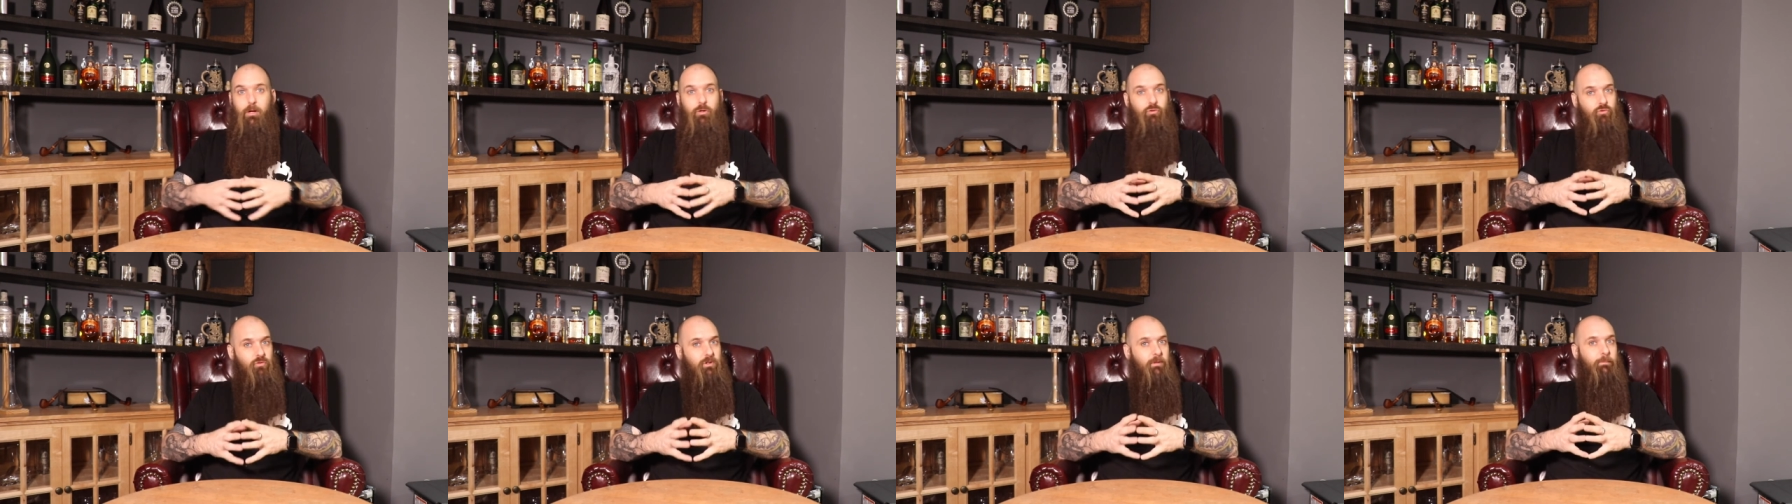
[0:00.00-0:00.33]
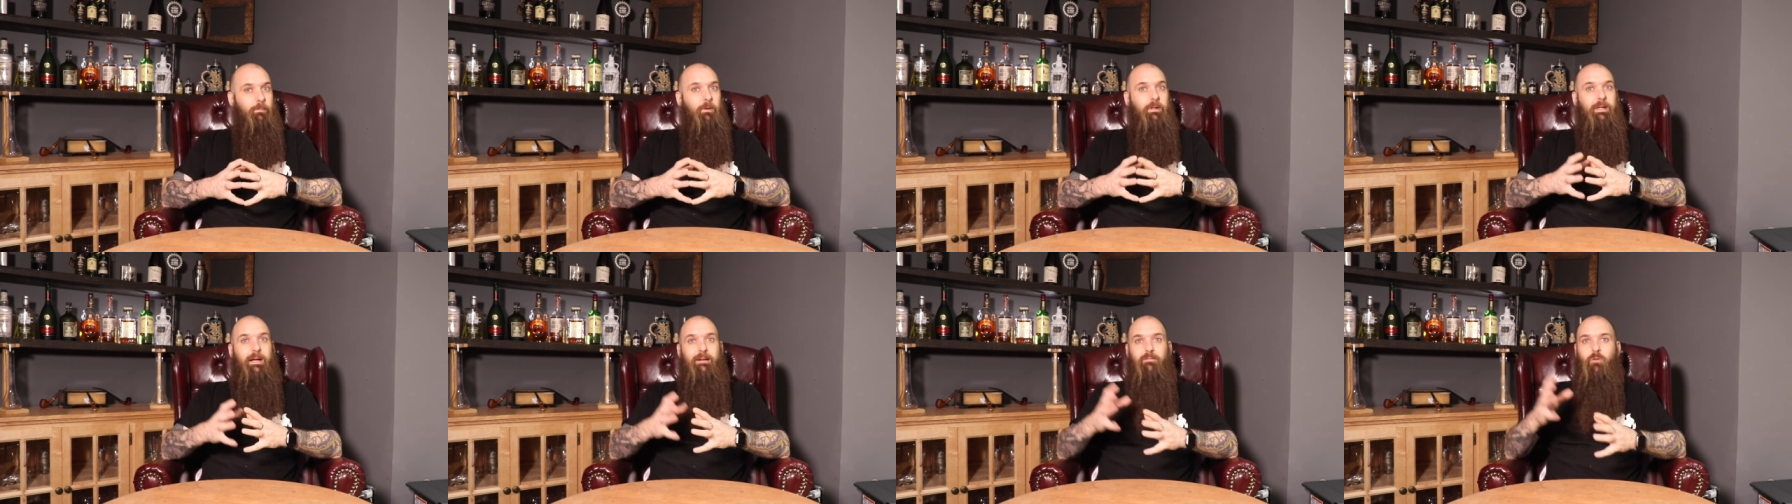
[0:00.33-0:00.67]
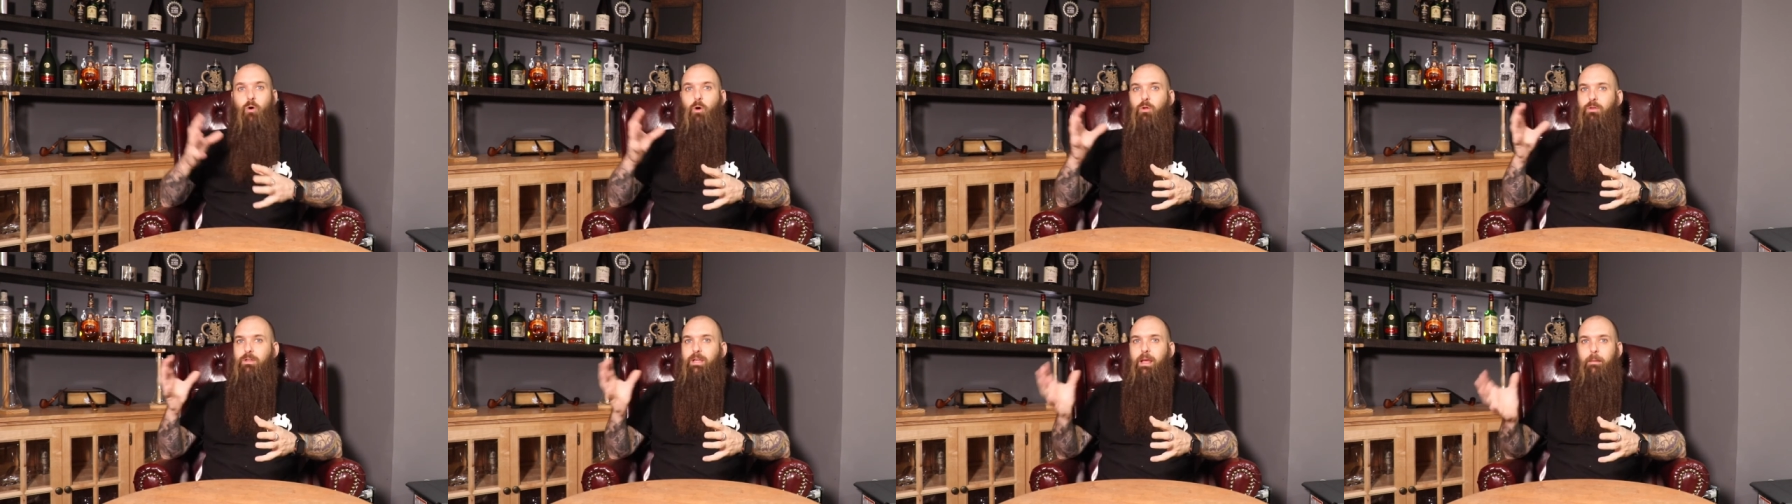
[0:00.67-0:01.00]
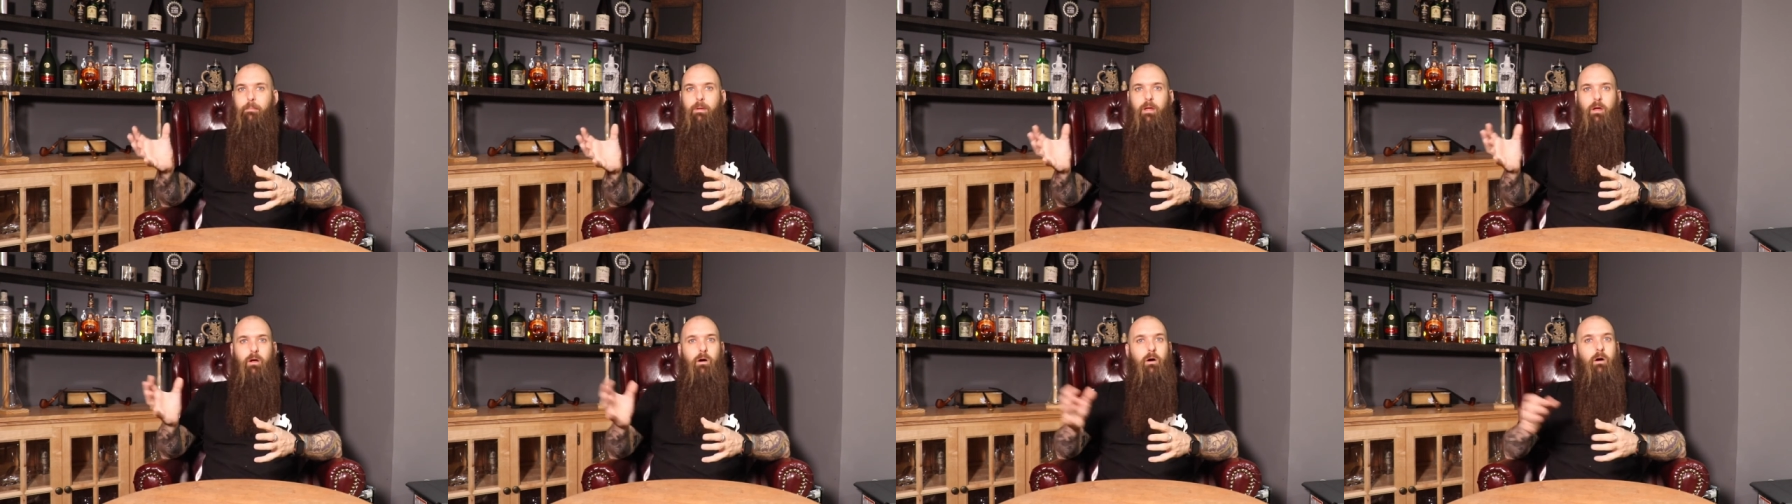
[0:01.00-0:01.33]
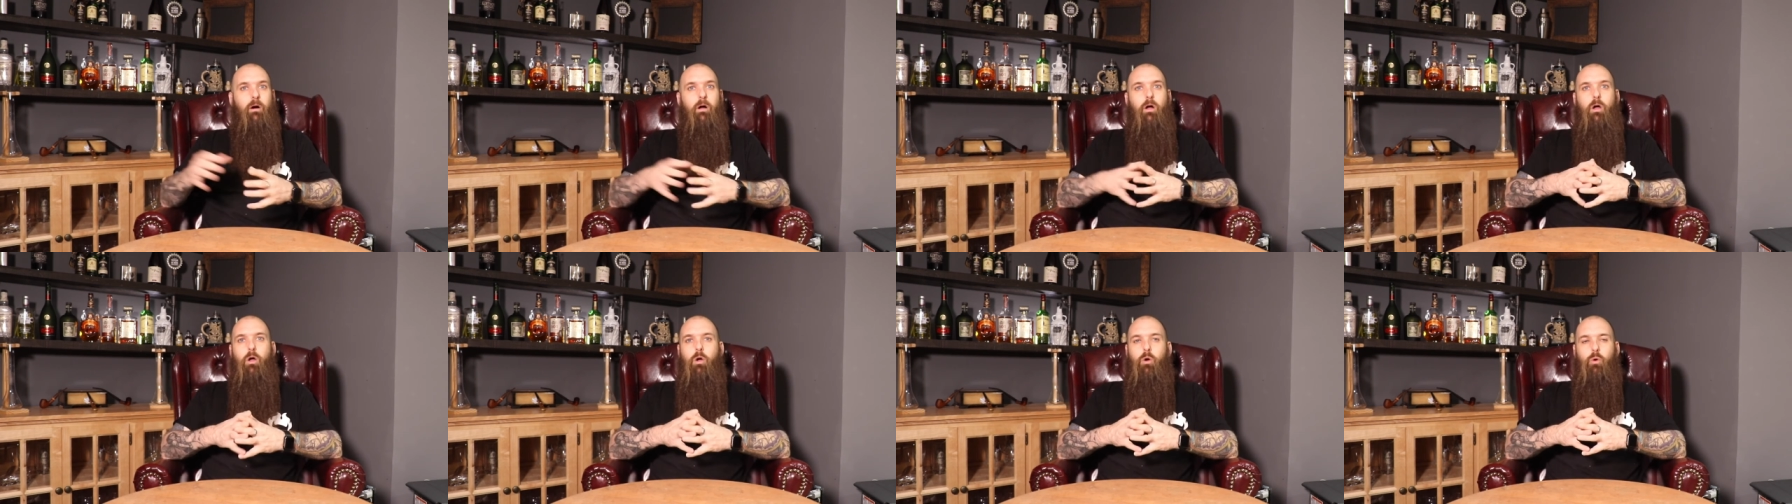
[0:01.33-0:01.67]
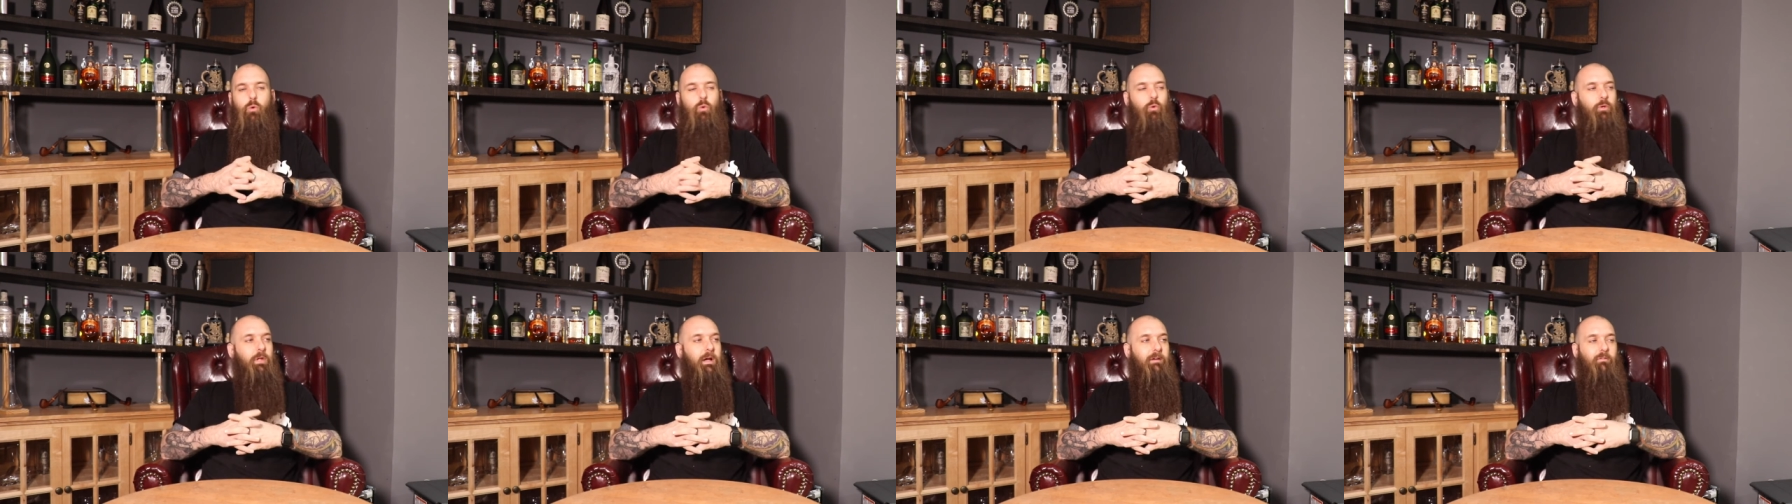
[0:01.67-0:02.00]
Je vous dis pas d'avoir une caméra
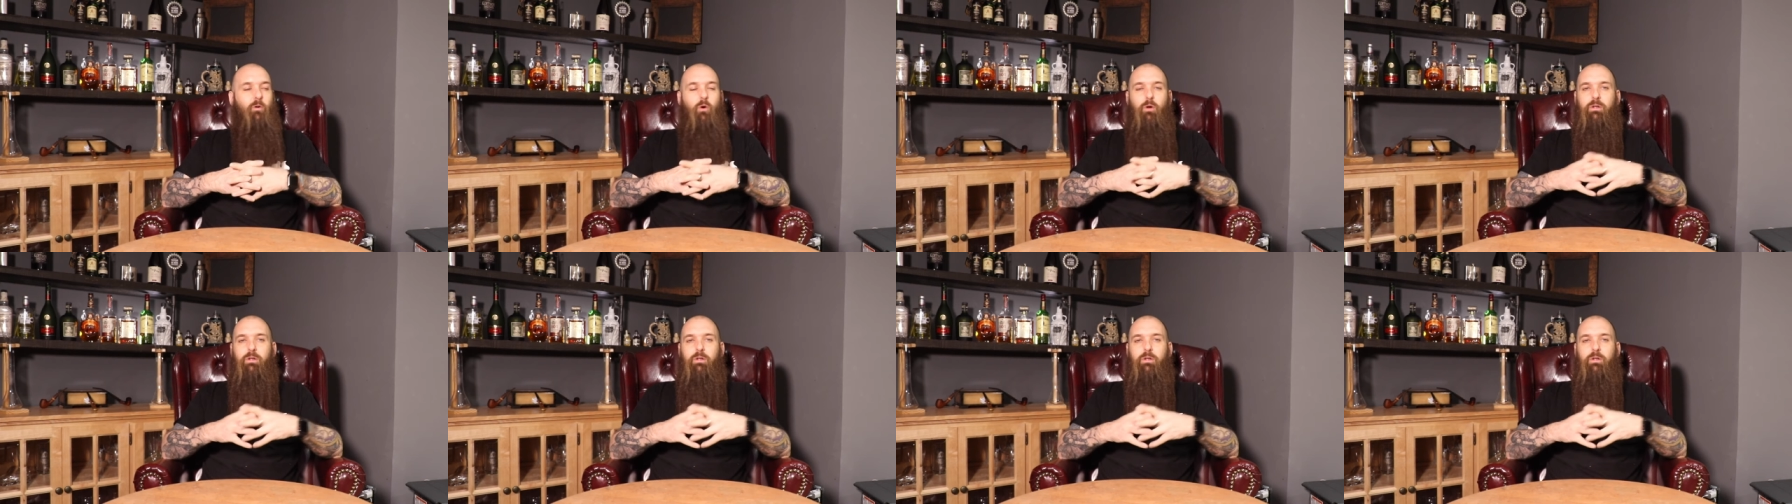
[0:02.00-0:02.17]
ou d'avoir